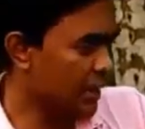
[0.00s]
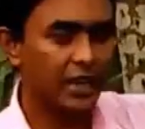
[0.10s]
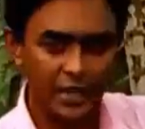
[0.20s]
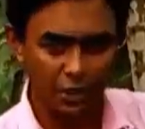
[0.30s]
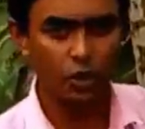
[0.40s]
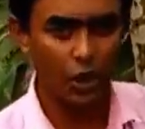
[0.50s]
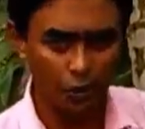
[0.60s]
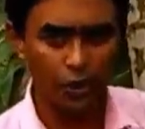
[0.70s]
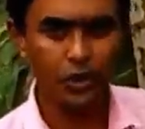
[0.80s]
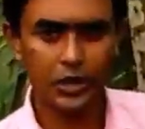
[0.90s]
সেখানে একটু
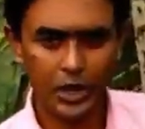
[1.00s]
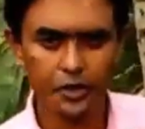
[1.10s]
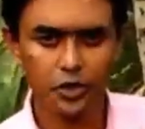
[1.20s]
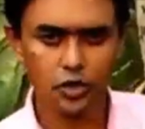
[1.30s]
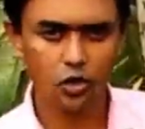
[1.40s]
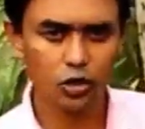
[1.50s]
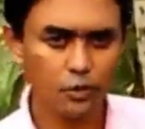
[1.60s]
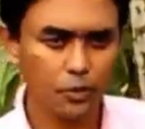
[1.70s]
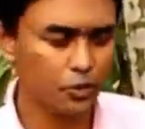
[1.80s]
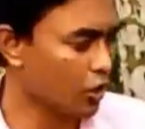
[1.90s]
কারিগরি কারিগরি
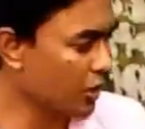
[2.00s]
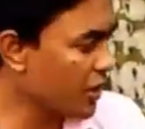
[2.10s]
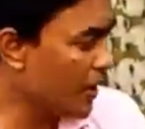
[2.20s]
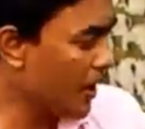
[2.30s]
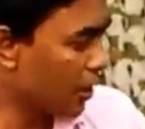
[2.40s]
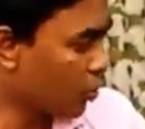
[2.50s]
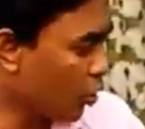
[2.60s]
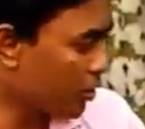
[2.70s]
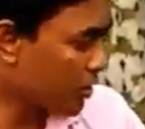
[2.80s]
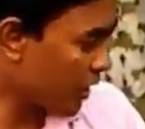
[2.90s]
দক্ষতার প্রয়োজন আছে তো